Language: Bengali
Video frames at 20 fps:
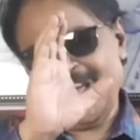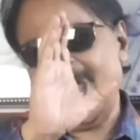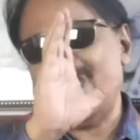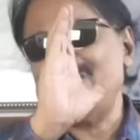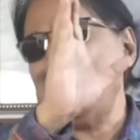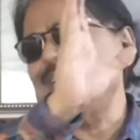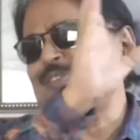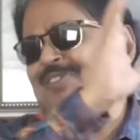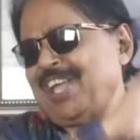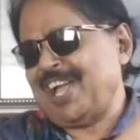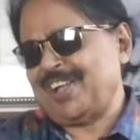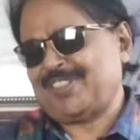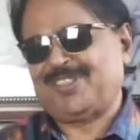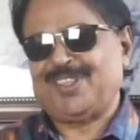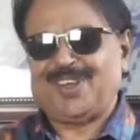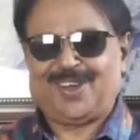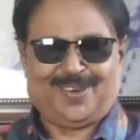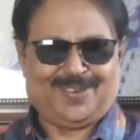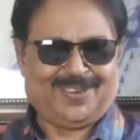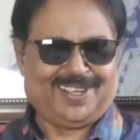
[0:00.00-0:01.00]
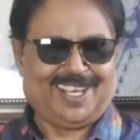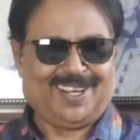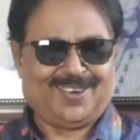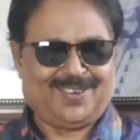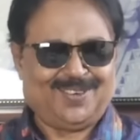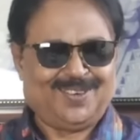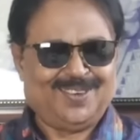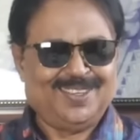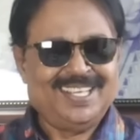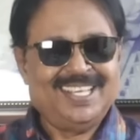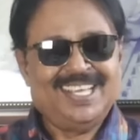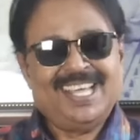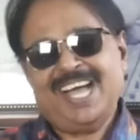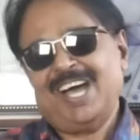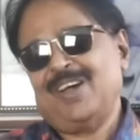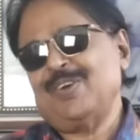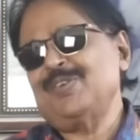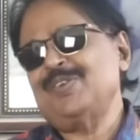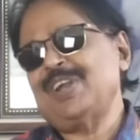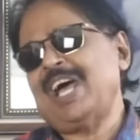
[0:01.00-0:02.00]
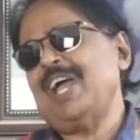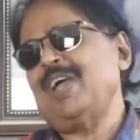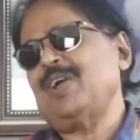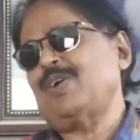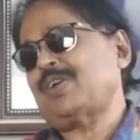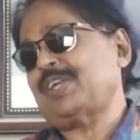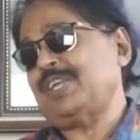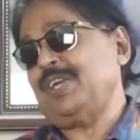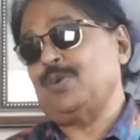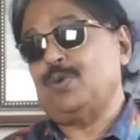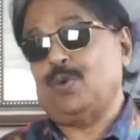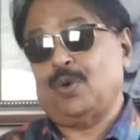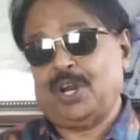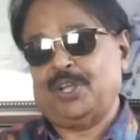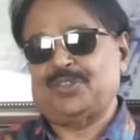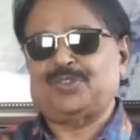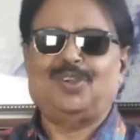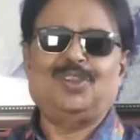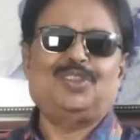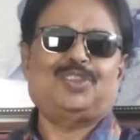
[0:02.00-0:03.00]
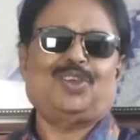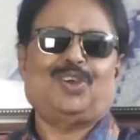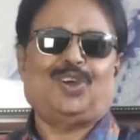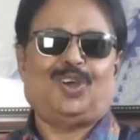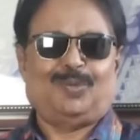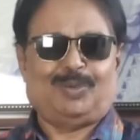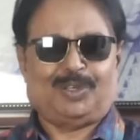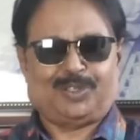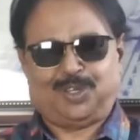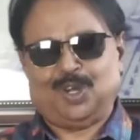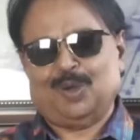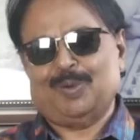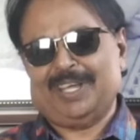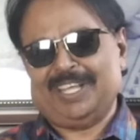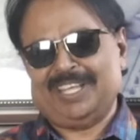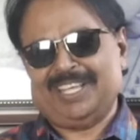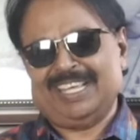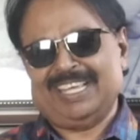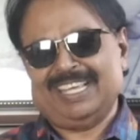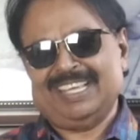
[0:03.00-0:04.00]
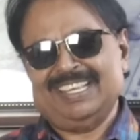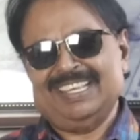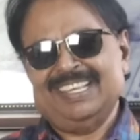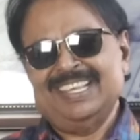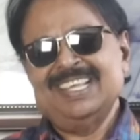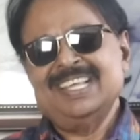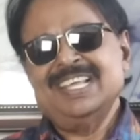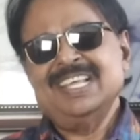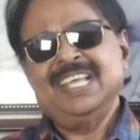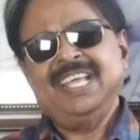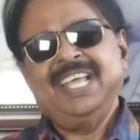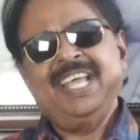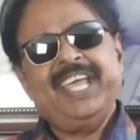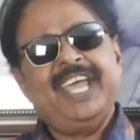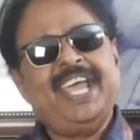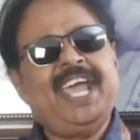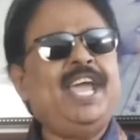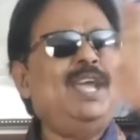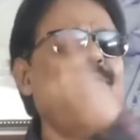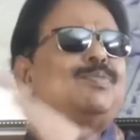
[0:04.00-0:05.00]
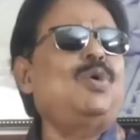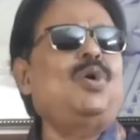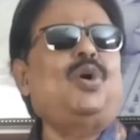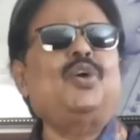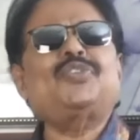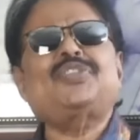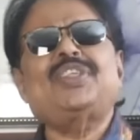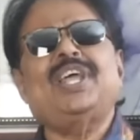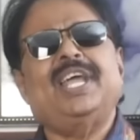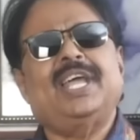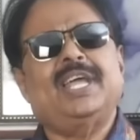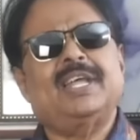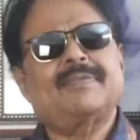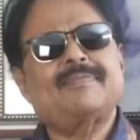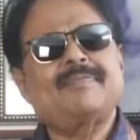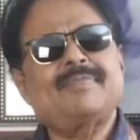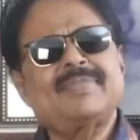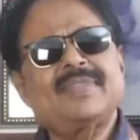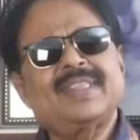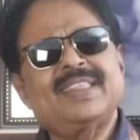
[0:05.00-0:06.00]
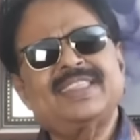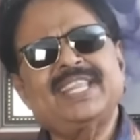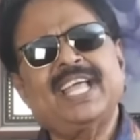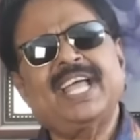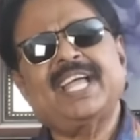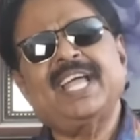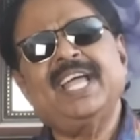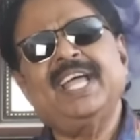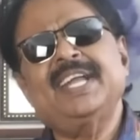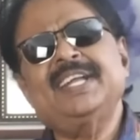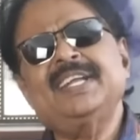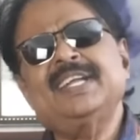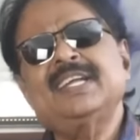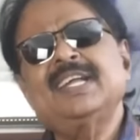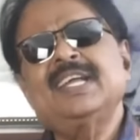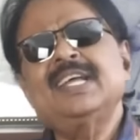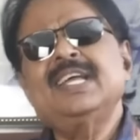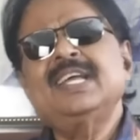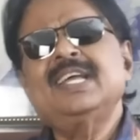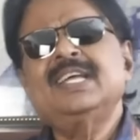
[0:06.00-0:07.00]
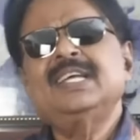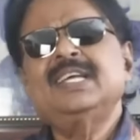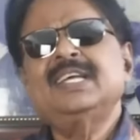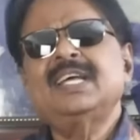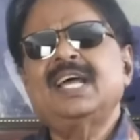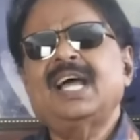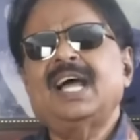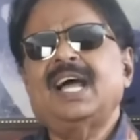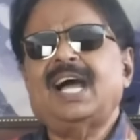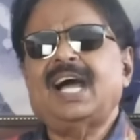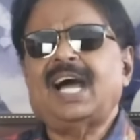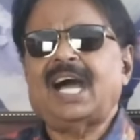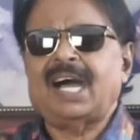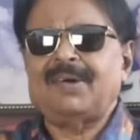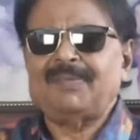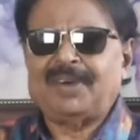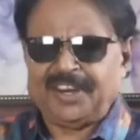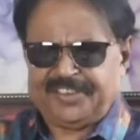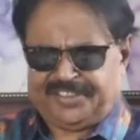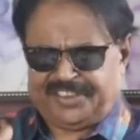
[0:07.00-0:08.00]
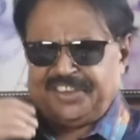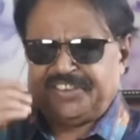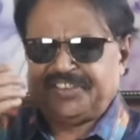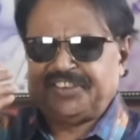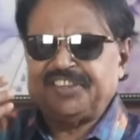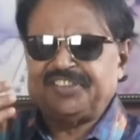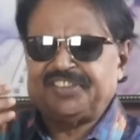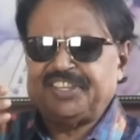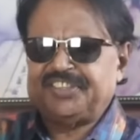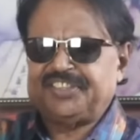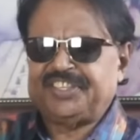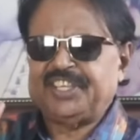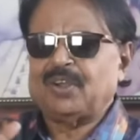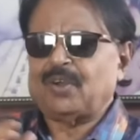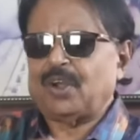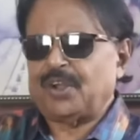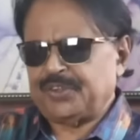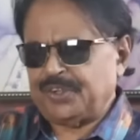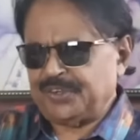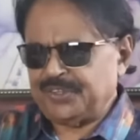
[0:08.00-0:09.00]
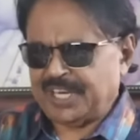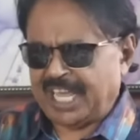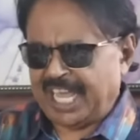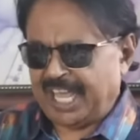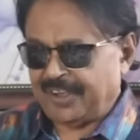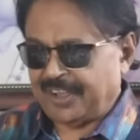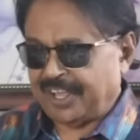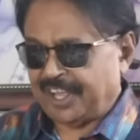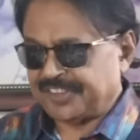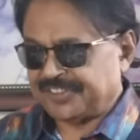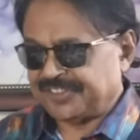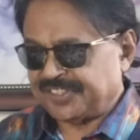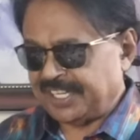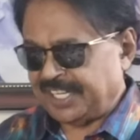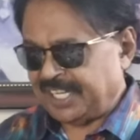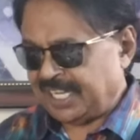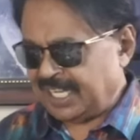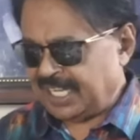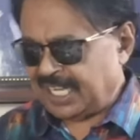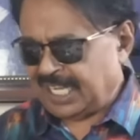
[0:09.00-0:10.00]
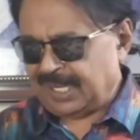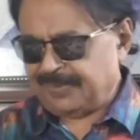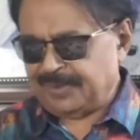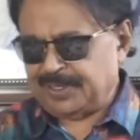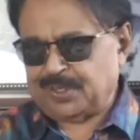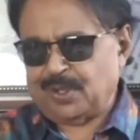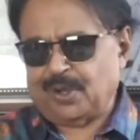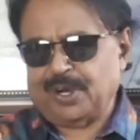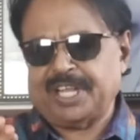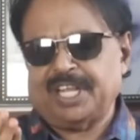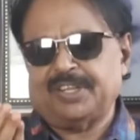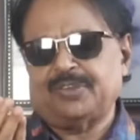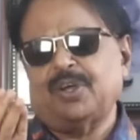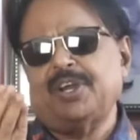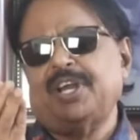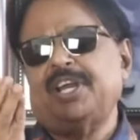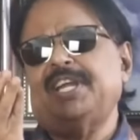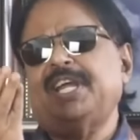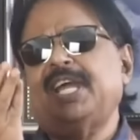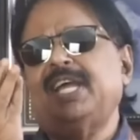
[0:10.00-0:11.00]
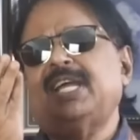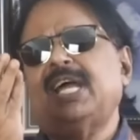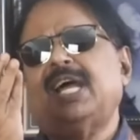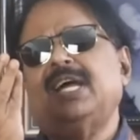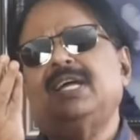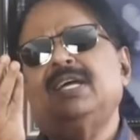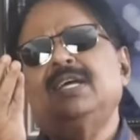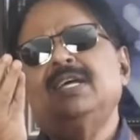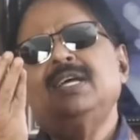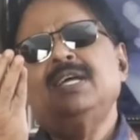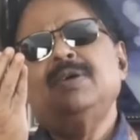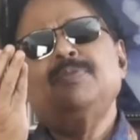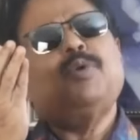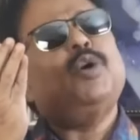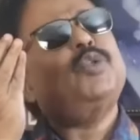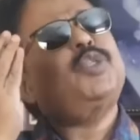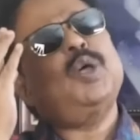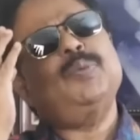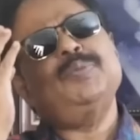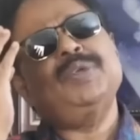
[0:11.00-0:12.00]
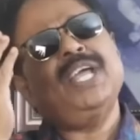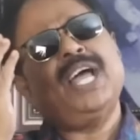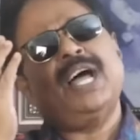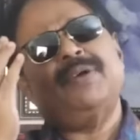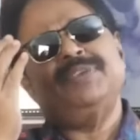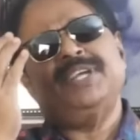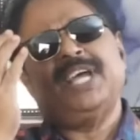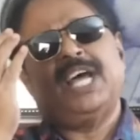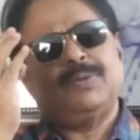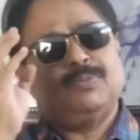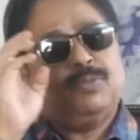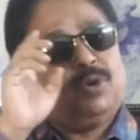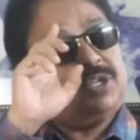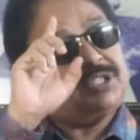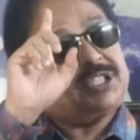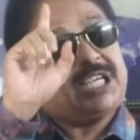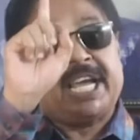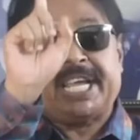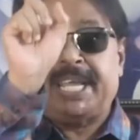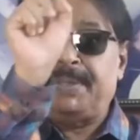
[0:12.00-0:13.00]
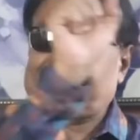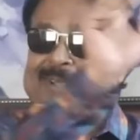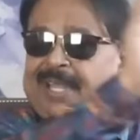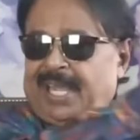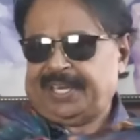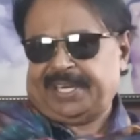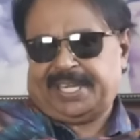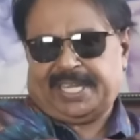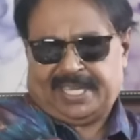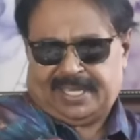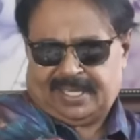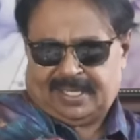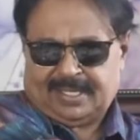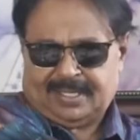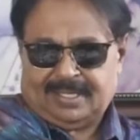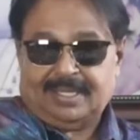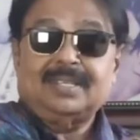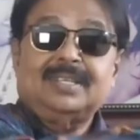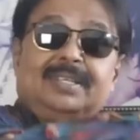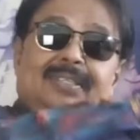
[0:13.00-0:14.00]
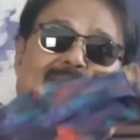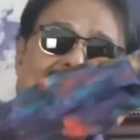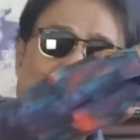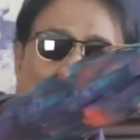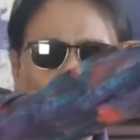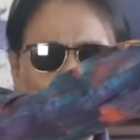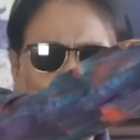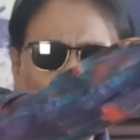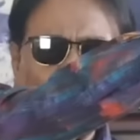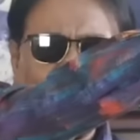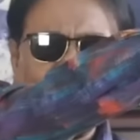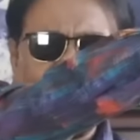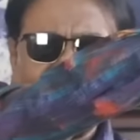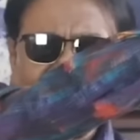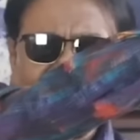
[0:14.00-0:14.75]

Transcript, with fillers: নায়ক থাকতে হবে আরও আরও নায়ককে গড়ে তুলতে হবে সবাইকে এই মুহূর্তে দেখেন আমার দৃষ্টিতে যে কজন নায়ক আছে আমি ধরিয়ে ধরে নেই প্রথমে আমি আনব শাকিব খানকে উপরে